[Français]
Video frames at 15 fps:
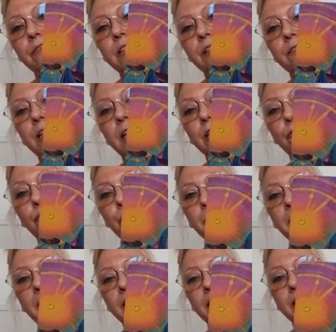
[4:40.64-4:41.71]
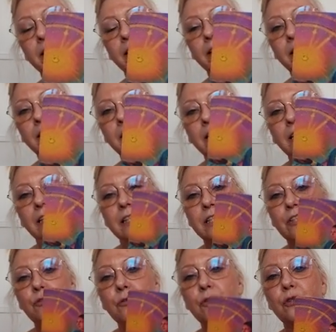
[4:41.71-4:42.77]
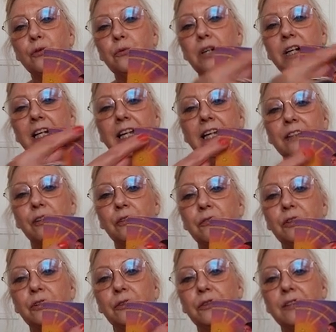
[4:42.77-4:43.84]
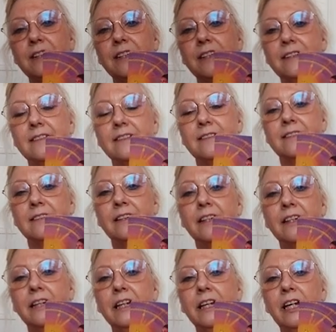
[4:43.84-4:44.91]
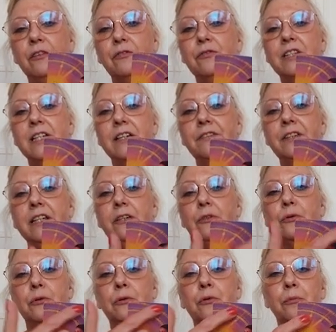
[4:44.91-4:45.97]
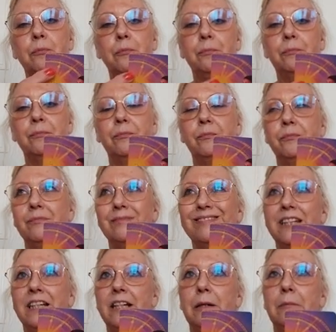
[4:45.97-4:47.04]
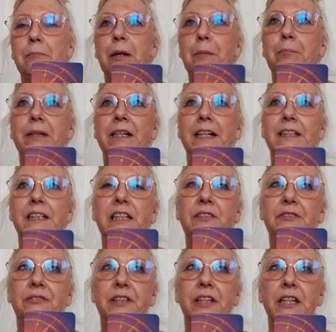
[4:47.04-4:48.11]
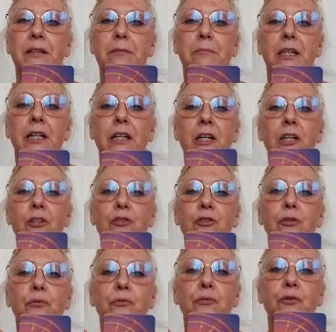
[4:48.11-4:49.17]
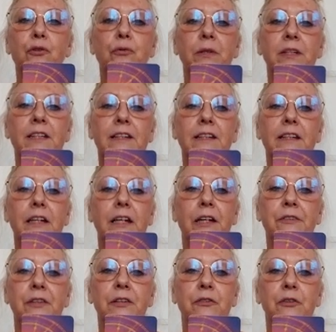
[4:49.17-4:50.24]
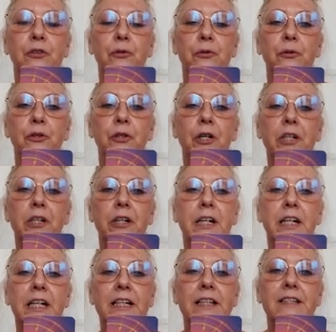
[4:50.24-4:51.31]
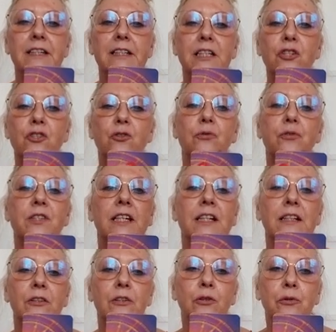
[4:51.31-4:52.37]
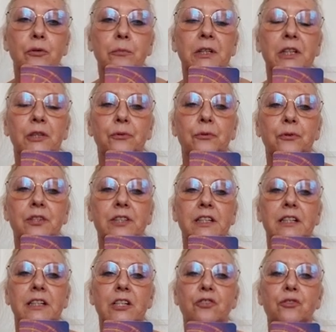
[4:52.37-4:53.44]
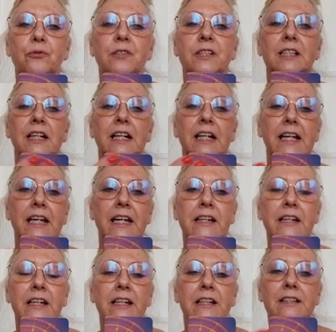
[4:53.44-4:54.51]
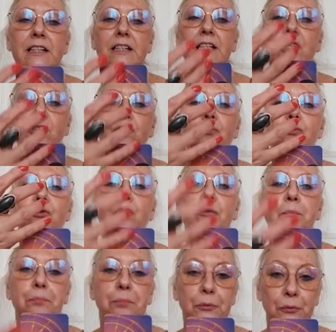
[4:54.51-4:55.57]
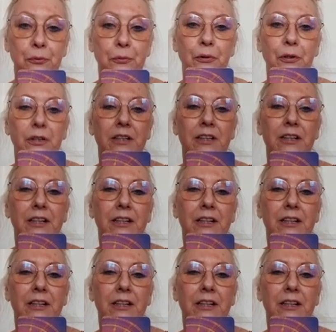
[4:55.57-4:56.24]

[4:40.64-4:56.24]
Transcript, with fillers: vous avez la lumière. Les choses sont claires dans votre tête. Vous avez euh, pas planifier, mais ce que vous souhaitez avec votre cœur, c'est des choses lumineuses, c'est des choses claires, c'est des choses pures.